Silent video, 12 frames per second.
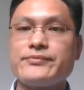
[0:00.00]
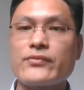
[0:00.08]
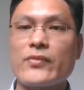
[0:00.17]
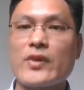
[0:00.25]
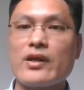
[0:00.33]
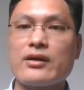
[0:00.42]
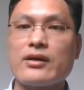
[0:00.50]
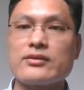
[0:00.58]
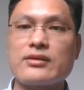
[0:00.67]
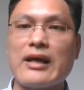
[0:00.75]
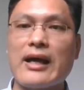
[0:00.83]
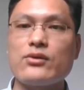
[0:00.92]
显然啊，
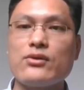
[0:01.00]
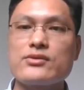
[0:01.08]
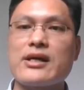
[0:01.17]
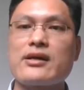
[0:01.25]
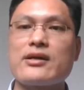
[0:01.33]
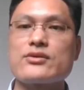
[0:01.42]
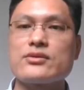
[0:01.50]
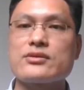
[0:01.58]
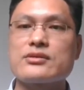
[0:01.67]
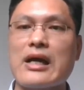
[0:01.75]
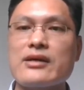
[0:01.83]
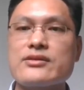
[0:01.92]
自由意
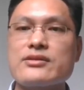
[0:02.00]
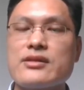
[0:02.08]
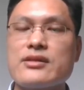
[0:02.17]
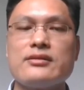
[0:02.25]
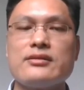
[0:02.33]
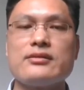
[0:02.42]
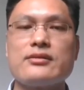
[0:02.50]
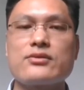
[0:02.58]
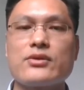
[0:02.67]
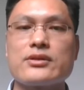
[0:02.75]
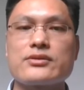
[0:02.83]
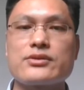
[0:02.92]
志是智人
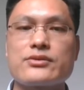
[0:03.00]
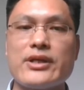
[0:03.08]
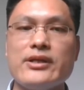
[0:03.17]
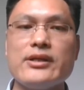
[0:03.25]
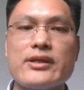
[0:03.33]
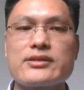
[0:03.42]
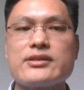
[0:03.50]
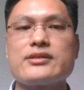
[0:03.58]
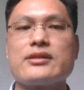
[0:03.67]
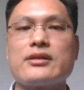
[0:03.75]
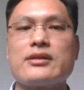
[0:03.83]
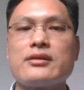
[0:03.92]
以来的人的
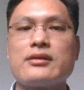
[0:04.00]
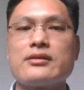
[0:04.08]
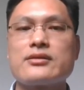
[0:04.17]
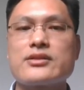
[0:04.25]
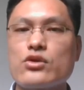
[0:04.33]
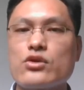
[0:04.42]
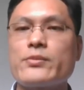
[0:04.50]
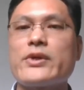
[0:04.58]
核心标志。